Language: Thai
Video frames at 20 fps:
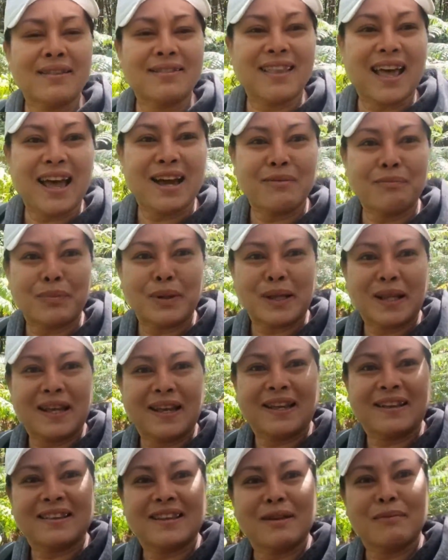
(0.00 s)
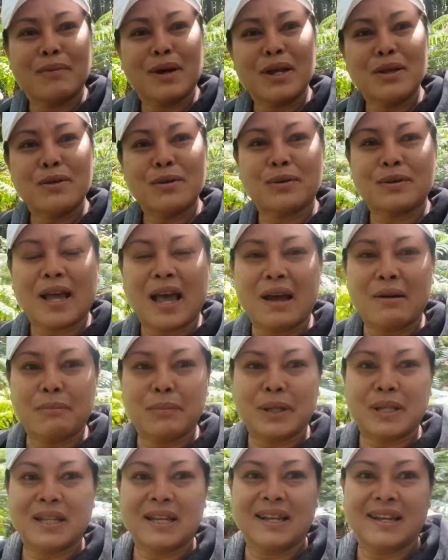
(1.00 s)
ต่างประเทศที่มาอยู่ต่างป
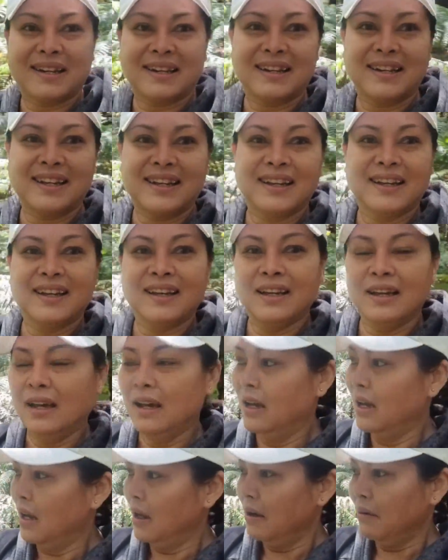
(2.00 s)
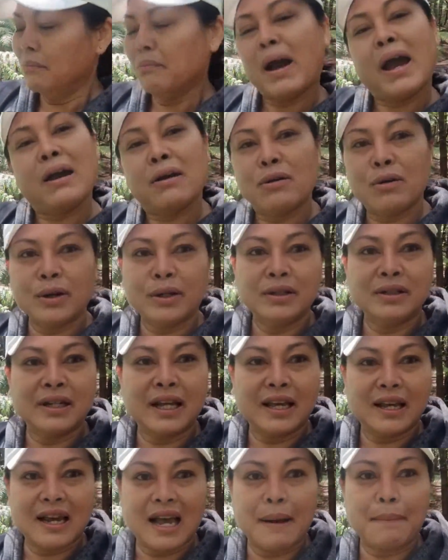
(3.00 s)
ระเทศเนี่ยบางคน
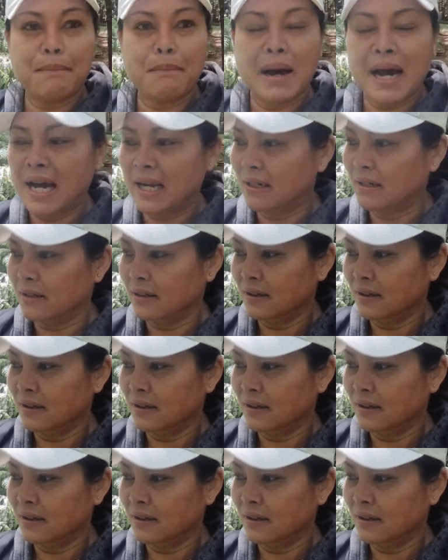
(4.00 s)
ได้กลับบ้าน